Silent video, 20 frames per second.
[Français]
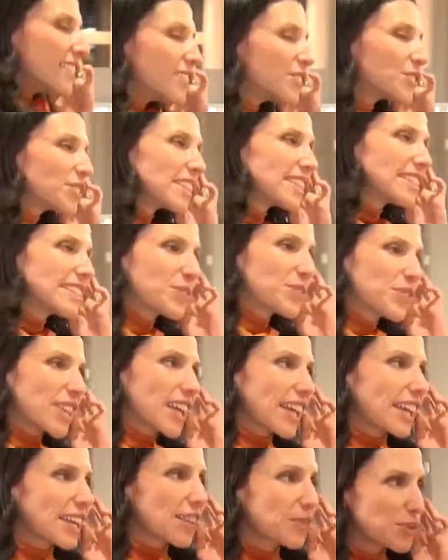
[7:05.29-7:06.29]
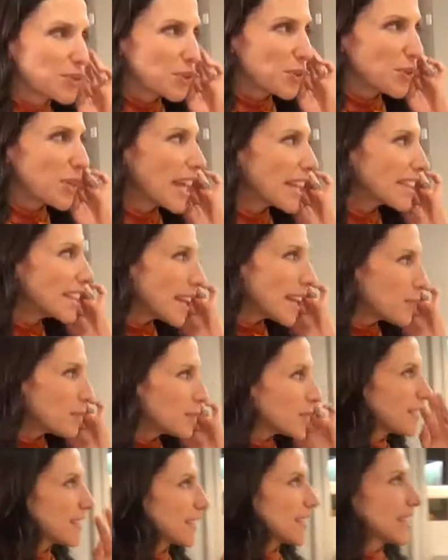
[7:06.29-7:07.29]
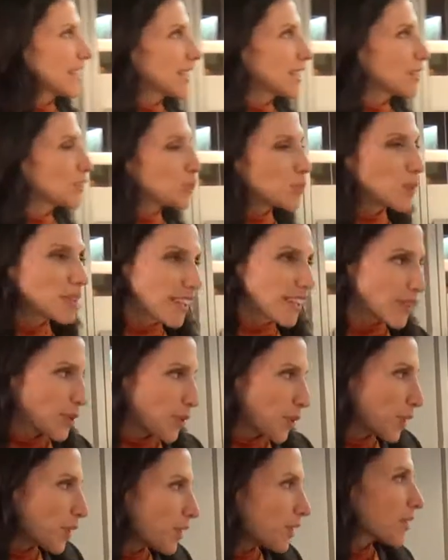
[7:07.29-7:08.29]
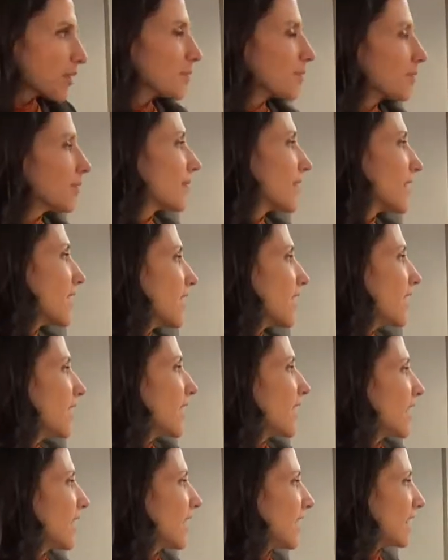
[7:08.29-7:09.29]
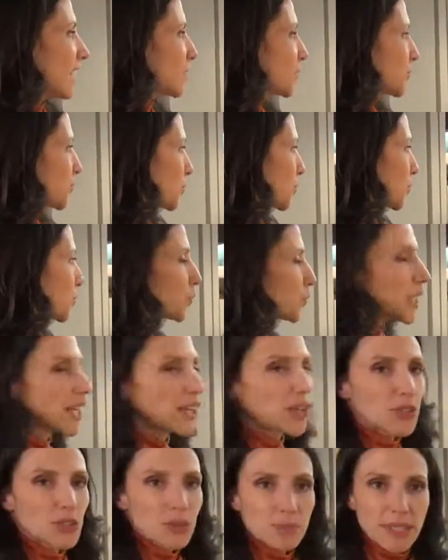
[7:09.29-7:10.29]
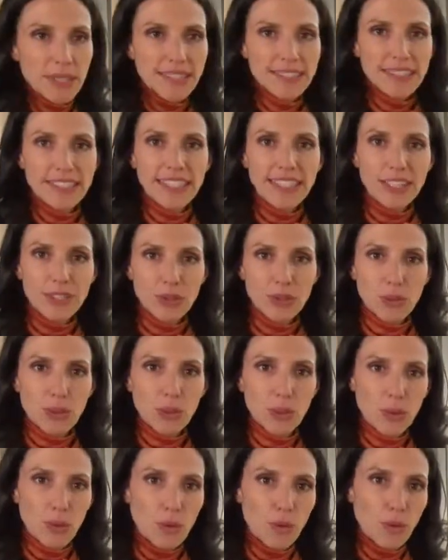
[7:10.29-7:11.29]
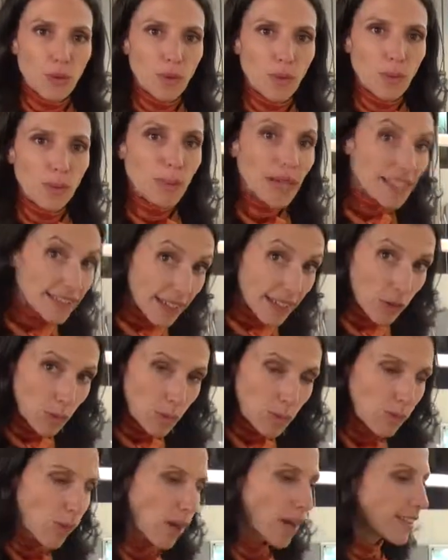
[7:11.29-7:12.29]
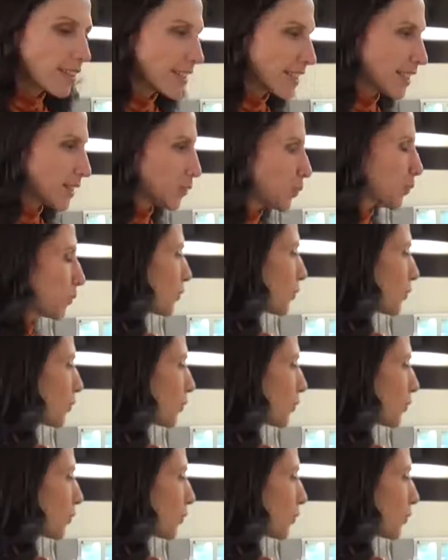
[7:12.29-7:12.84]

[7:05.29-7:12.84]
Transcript: Donc ici, on arrive sur la gamme des soins d'ailleurs et sur tous les cosmétiques euh, prêts à l'emploi qui sont